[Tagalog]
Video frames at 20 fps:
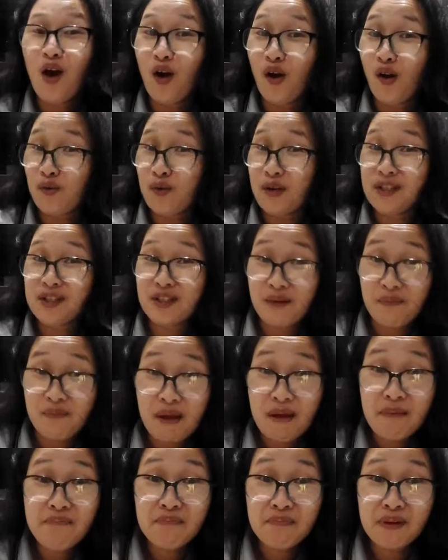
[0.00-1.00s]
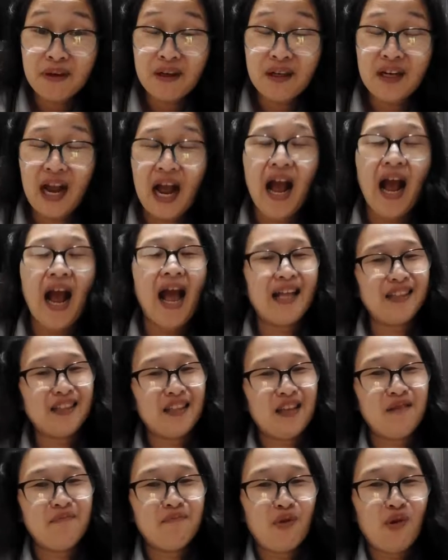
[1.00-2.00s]
Always remember ang
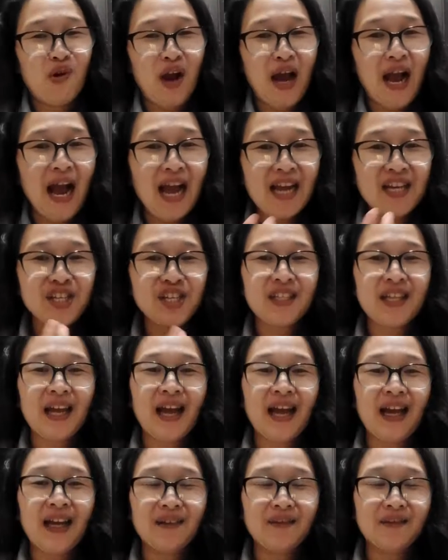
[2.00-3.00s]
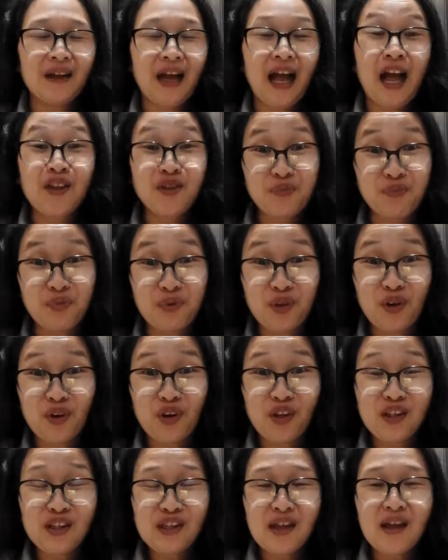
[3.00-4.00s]
ating pong hashtag. Ano po
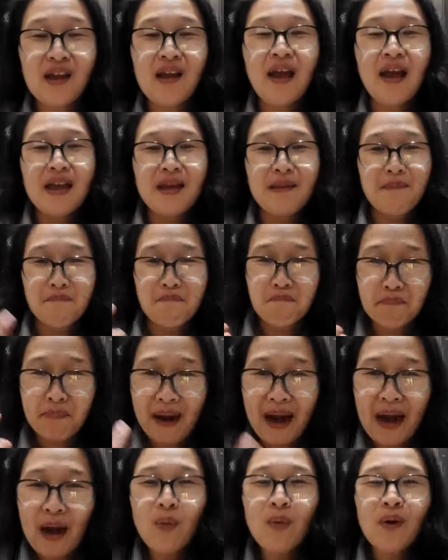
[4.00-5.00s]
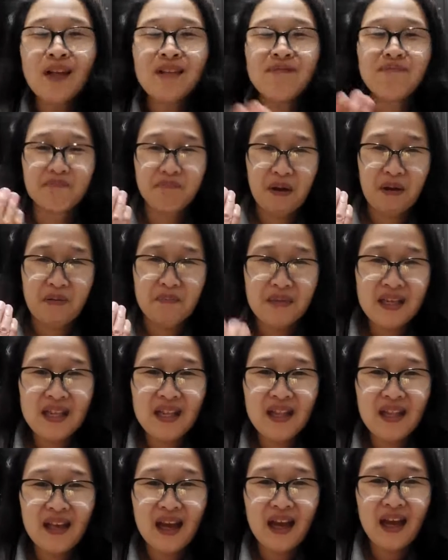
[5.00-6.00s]
yon? Bawat
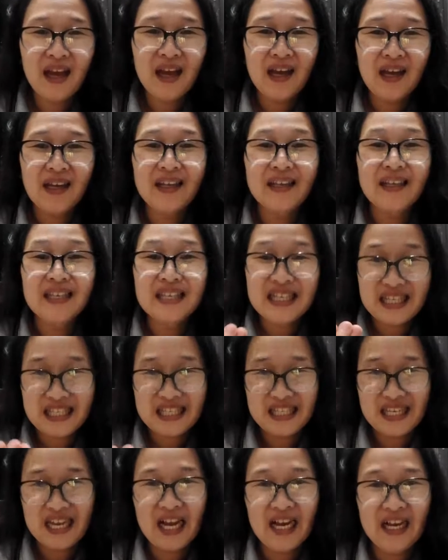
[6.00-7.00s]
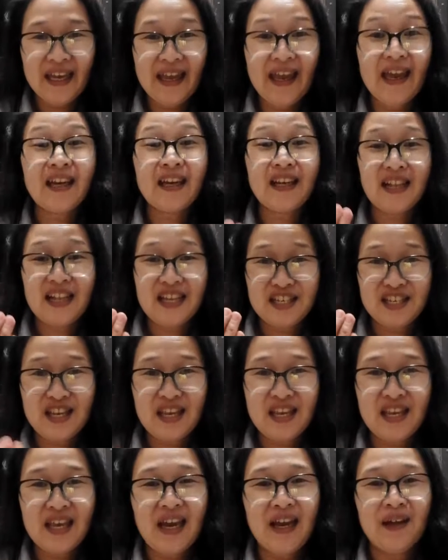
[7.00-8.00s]
pamilya, isang
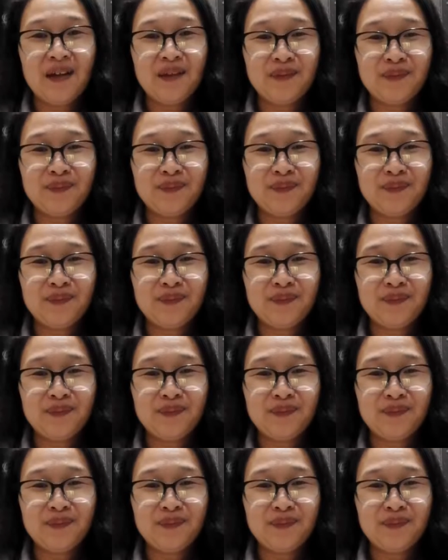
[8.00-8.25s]
eklesiya.